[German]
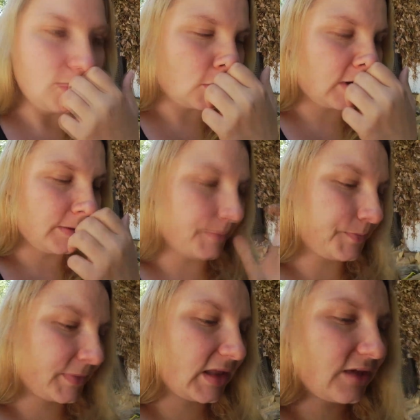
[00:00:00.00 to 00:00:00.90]
Okay,
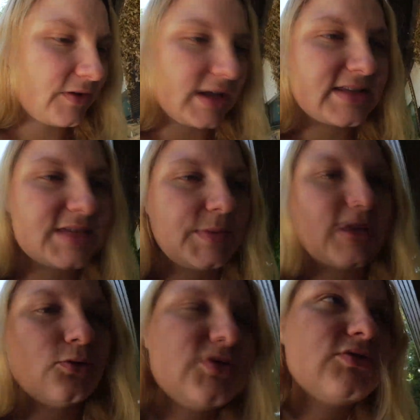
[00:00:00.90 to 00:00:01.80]
ich fahre jetzt
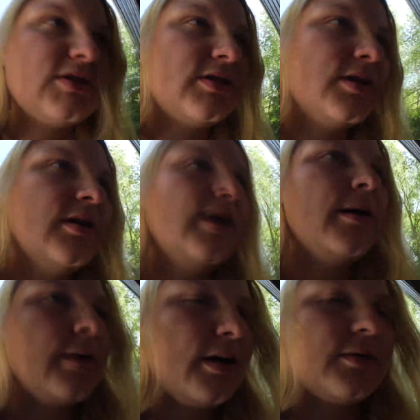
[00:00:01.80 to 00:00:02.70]
erstmal los oder
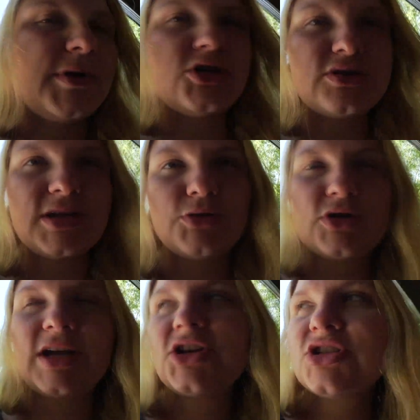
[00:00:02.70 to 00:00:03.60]
mein Schlüssel habe ich
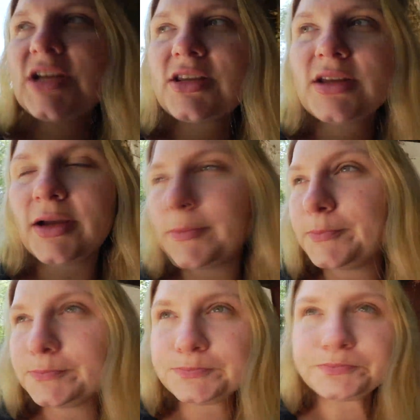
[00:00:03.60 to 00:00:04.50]
schon eingesteckt
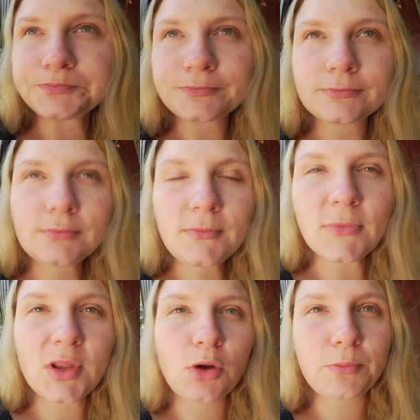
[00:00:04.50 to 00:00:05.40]
ähm,
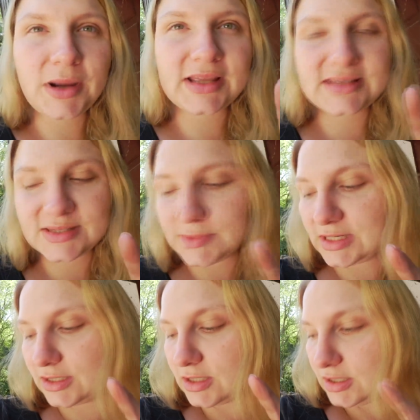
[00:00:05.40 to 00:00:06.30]
und packe jetzt erstmal
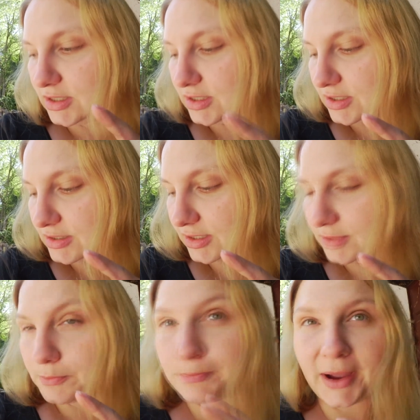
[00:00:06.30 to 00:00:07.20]
den
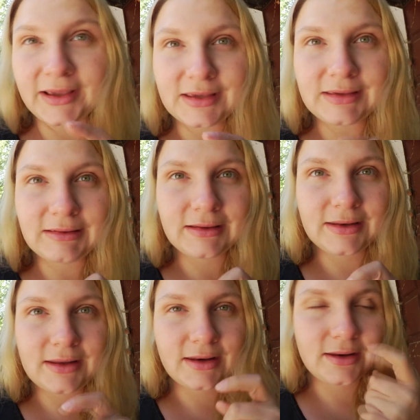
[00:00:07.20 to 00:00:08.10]
den Buggy hier
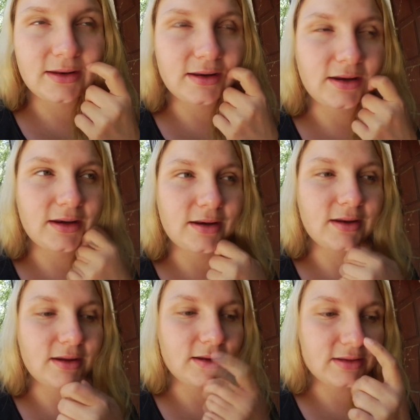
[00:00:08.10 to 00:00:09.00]
in den, in
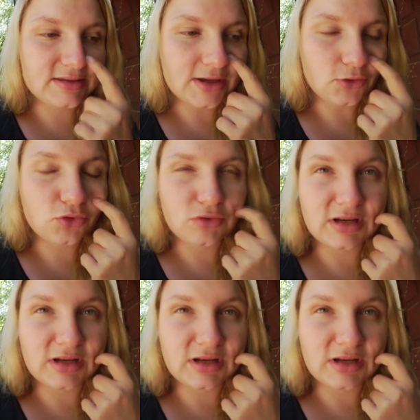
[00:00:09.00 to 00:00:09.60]
den, äh, ins Auto.